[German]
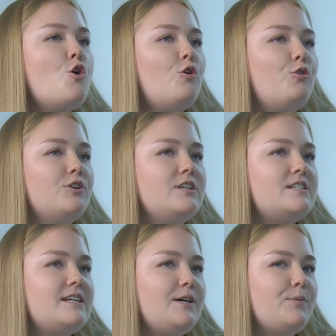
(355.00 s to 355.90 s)

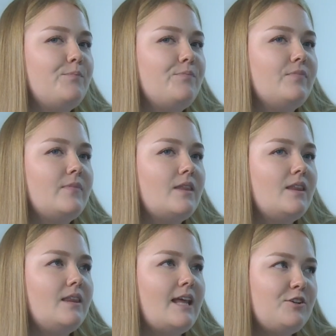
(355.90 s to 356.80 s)
Und ähm,
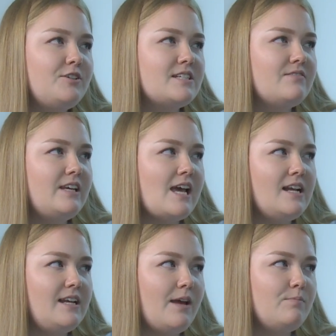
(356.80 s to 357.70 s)
dadurch, dass wir hier
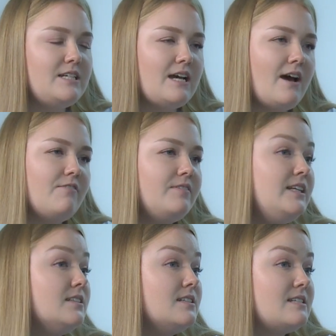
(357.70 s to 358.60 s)
an der MDH
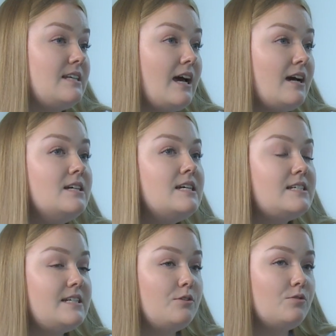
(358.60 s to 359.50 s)
viele sehr
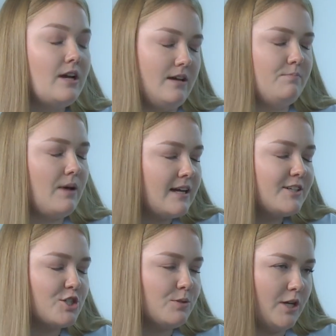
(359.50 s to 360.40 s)
Theo äh,
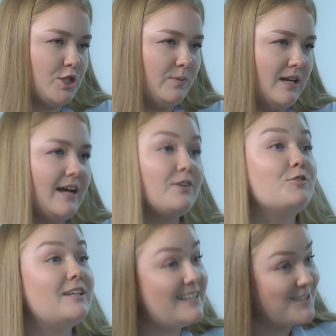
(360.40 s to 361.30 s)
praktische Beispiele hatten
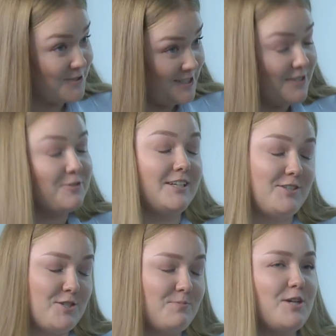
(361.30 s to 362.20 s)
und nicht so
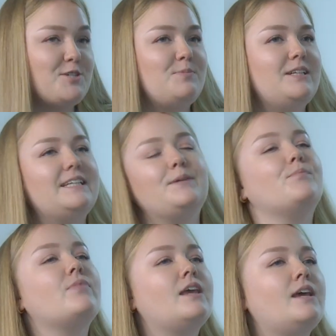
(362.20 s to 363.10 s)
theoretische Beispiele eben,